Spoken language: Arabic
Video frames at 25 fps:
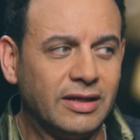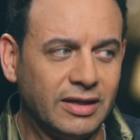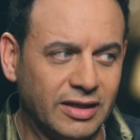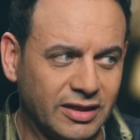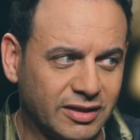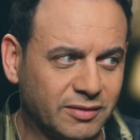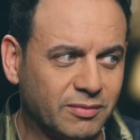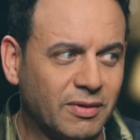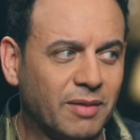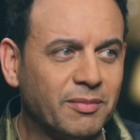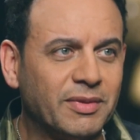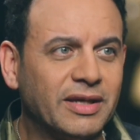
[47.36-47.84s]

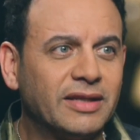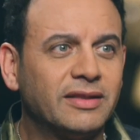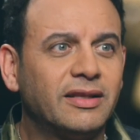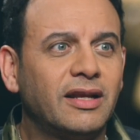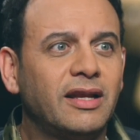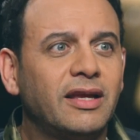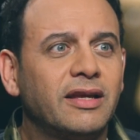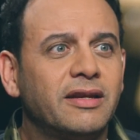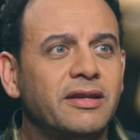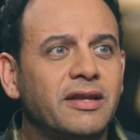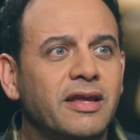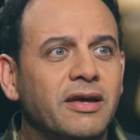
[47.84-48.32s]
اسمع ميادة
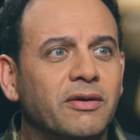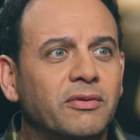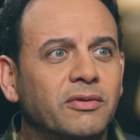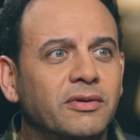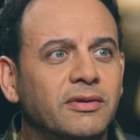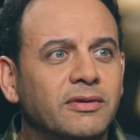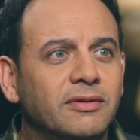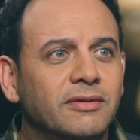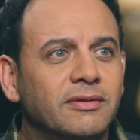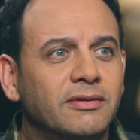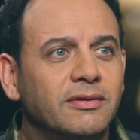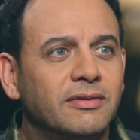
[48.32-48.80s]
الحناوي
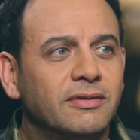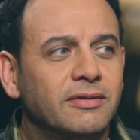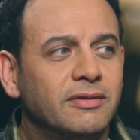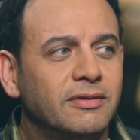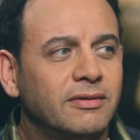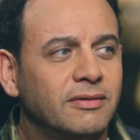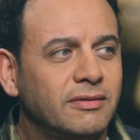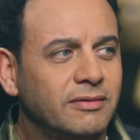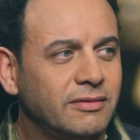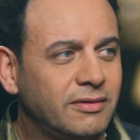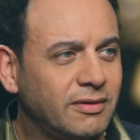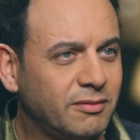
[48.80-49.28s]

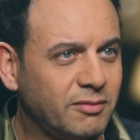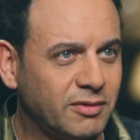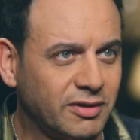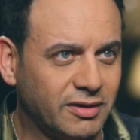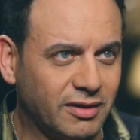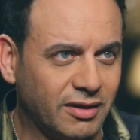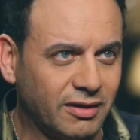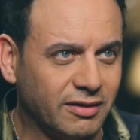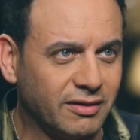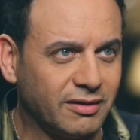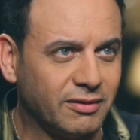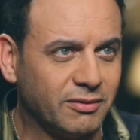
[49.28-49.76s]
طب
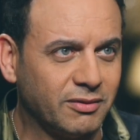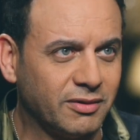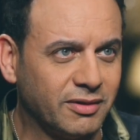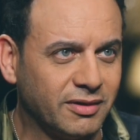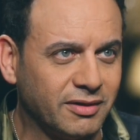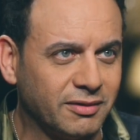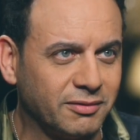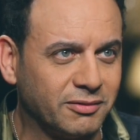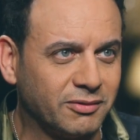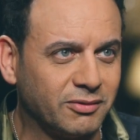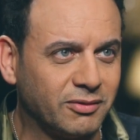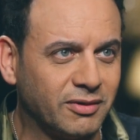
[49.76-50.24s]
ميادة الحناوي
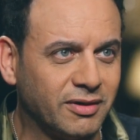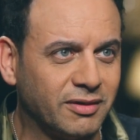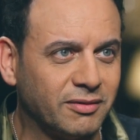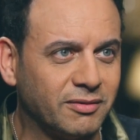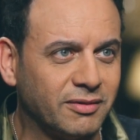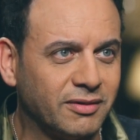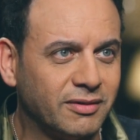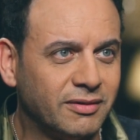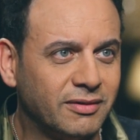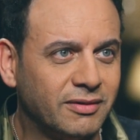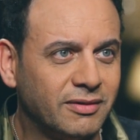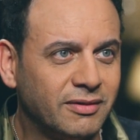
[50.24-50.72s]
ايه بتقول يا
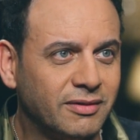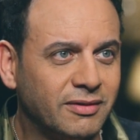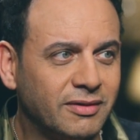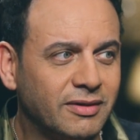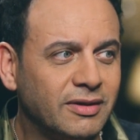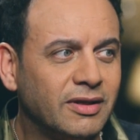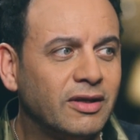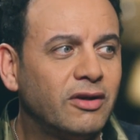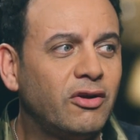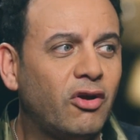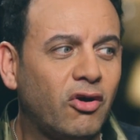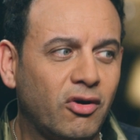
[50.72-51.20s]
إيه؟
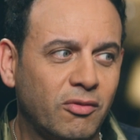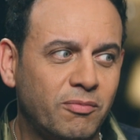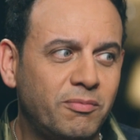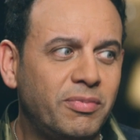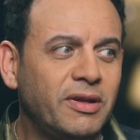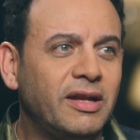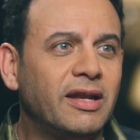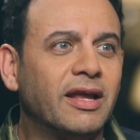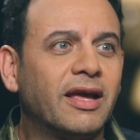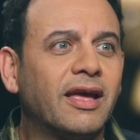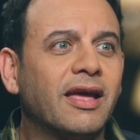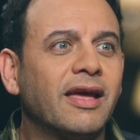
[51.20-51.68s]
الحب
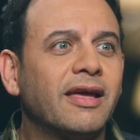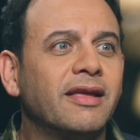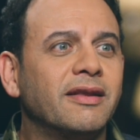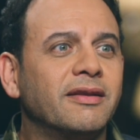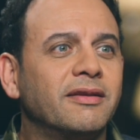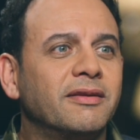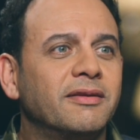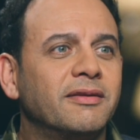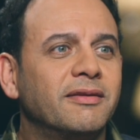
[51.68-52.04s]
اللي كان